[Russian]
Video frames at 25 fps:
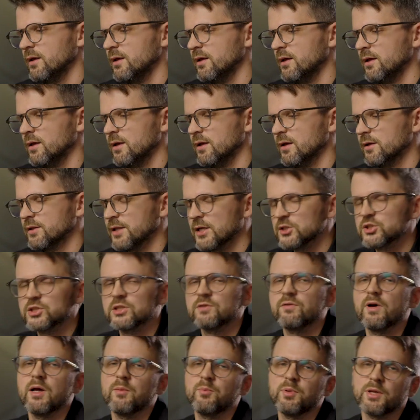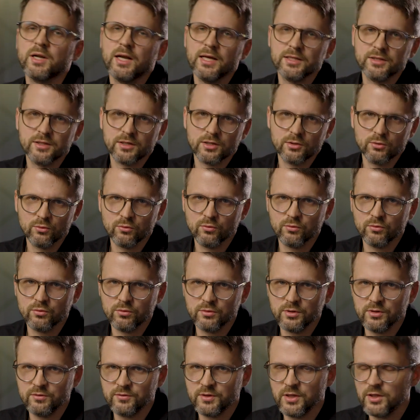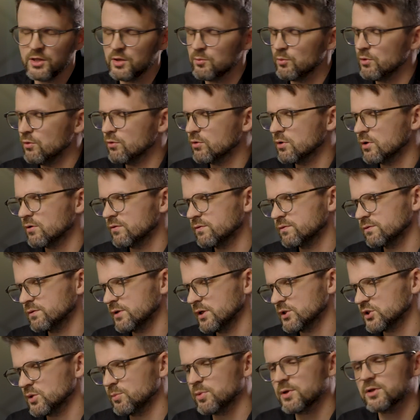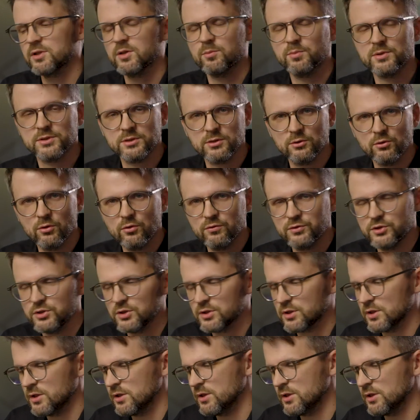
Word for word: И наши два оператора, ну, Евгений Млюков, наш оператор-постановщик,